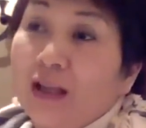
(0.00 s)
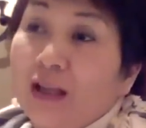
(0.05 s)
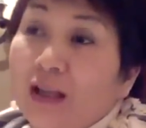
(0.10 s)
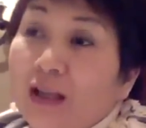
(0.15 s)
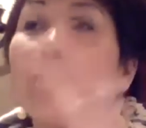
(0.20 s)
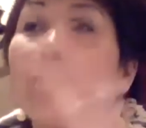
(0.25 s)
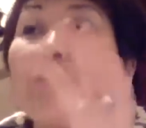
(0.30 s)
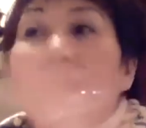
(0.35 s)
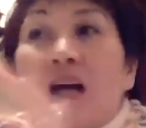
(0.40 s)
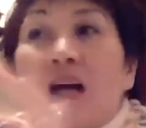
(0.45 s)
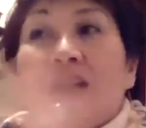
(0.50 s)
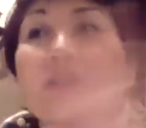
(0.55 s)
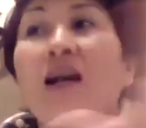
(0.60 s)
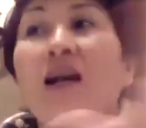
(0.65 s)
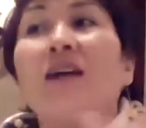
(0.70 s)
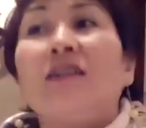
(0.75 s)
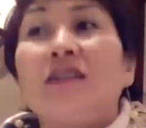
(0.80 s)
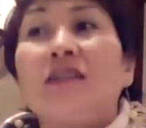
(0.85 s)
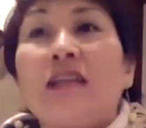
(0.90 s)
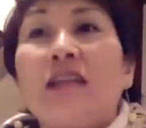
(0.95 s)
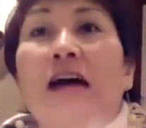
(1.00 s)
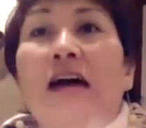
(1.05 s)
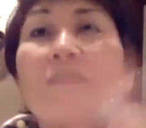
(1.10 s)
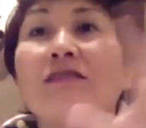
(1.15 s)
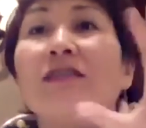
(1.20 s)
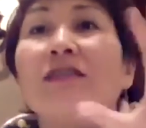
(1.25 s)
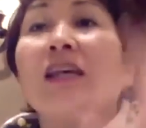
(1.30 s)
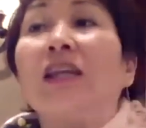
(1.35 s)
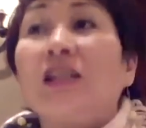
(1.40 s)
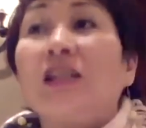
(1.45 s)
你们想象一下
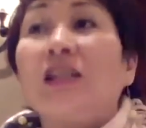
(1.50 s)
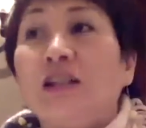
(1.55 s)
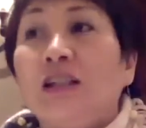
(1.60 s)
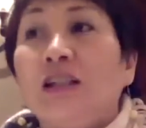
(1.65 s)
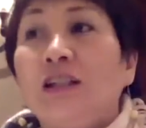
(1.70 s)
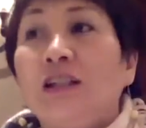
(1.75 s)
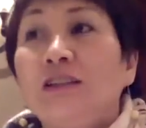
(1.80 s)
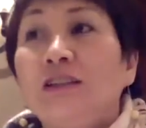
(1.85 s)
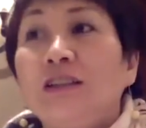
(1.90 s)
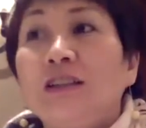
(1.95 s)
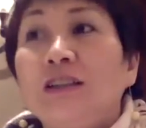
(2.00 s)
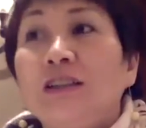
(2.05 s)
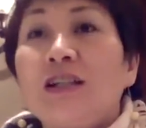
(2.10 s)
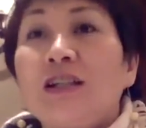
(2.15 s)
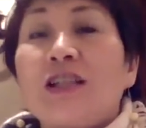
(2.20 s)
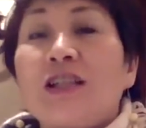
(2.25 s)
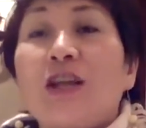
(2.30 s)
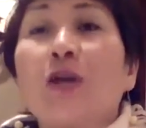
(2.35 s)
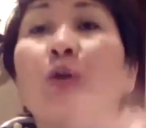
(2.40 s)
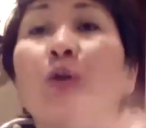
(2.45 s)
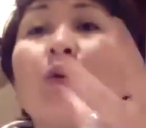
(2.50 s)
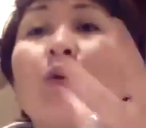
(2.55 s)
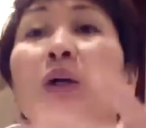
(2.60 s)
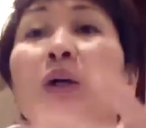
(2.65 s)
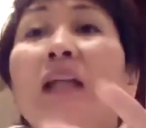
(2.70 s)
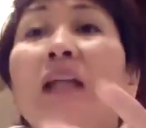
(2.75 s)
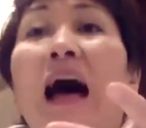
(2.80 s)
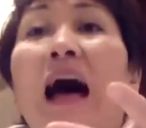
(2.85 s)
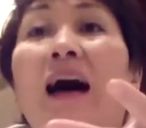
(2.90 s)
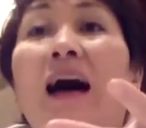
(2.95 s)
这一个，对，这有多
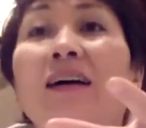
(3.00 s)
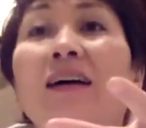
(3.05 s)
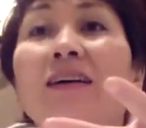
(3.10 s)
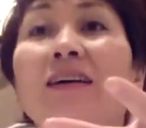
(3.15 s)
大？